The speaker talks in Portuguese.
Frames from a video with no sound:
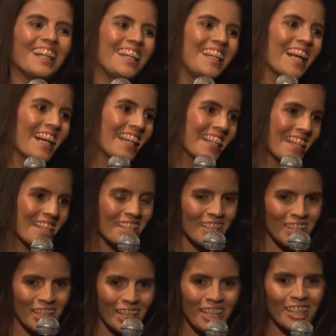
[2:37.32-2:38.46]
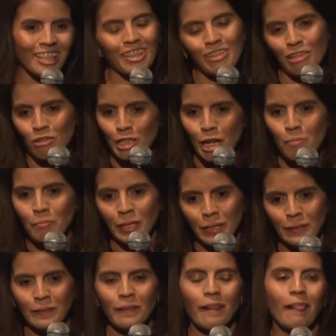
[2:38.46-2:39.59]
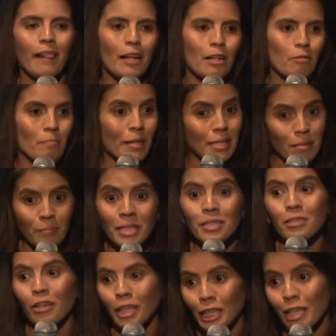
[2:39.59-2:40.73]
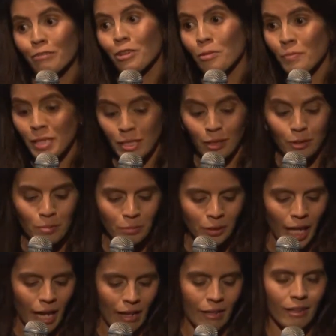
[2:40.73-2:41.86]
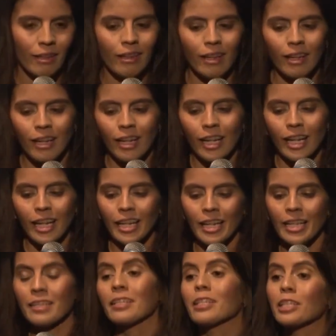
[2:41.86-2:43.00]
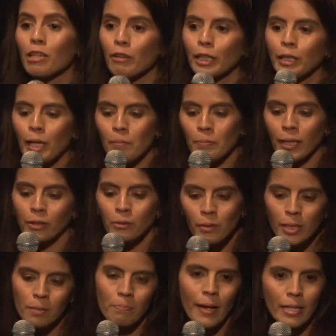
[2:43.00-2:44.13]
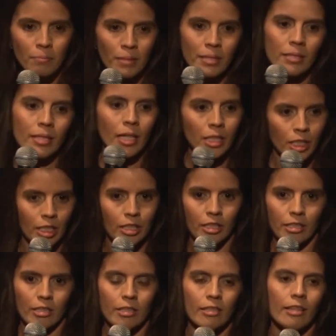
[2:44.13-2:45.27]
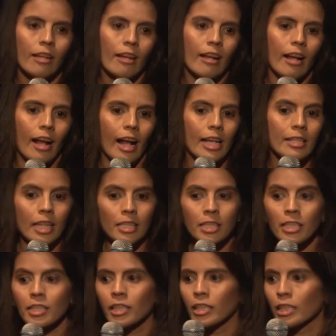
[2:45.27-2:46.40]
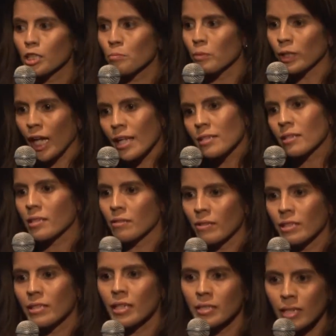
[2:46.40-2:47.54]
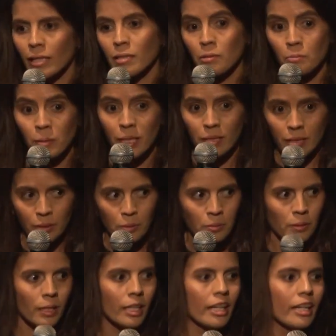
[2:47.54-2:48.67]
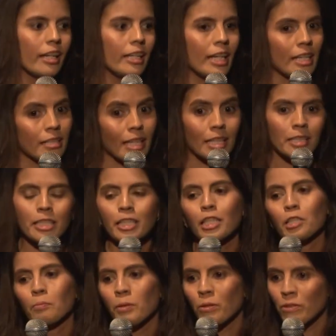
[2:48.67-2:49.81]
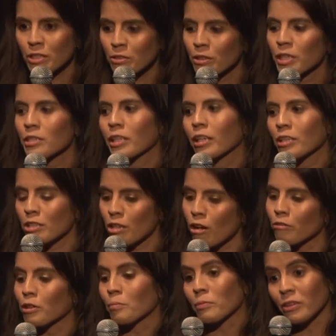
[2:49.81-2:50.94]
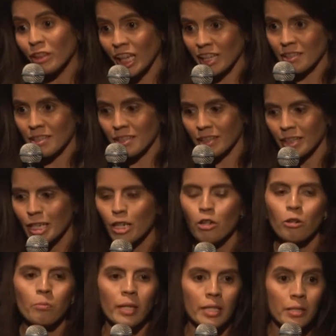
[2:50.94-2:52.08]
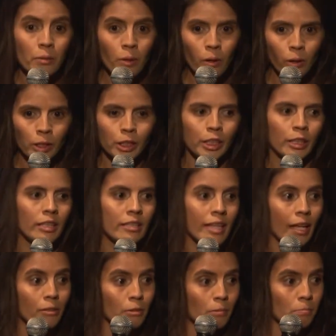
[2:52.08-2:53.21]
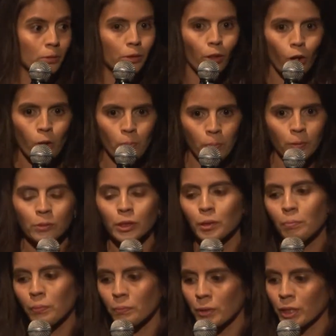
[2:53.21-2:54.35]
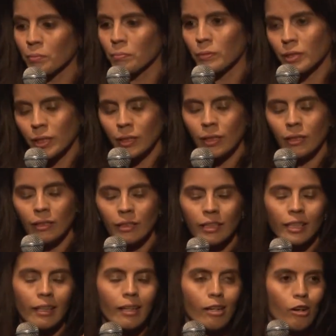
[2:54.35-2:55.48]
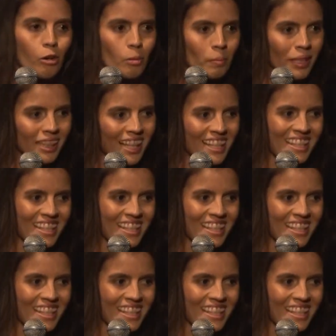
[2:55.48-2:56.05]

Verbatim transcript: E aí, nesse dia, eu não sabia, mas a minha história estava começando a mudar. Esse dia eu entrei para duas péssimas estatísticas: a estatística de mulheres que são assediadas no Brasil e a estatística de professores que sofrem violência. O Brasil hoje está no topo de, de, de opa, da tá,